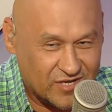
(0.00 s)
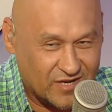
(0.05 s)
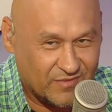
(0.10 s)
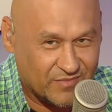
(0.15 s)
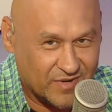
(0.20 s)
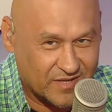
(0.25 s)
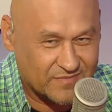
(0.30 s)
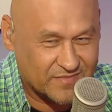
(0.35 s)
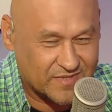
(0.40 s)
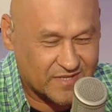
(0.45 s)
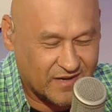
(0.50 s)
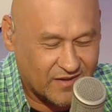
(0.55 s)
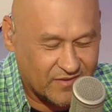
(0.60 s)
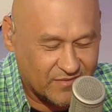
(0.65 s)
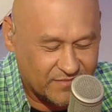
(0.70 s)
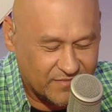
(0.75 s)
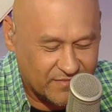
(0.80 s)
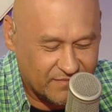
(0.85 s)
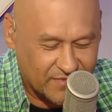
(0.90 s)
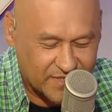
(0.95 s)
Об этом сказал,
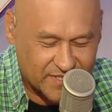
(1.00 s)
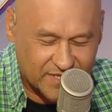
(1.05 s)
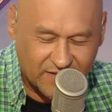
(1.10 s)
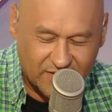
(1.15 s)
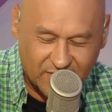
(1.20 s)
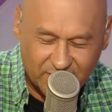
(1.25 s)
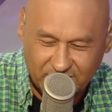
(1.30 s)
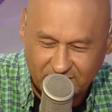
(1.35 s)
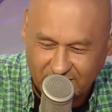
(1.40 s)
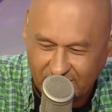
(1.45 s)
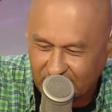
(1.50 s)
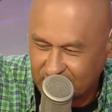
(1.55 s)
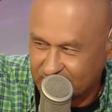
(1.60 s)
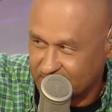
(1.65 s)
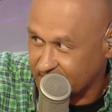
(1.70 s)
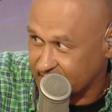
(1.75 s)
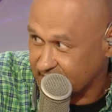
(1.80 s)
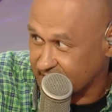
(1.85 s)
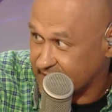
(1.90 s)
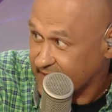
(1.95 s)
сказал Михаил
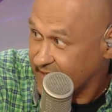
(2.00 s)
Зислис.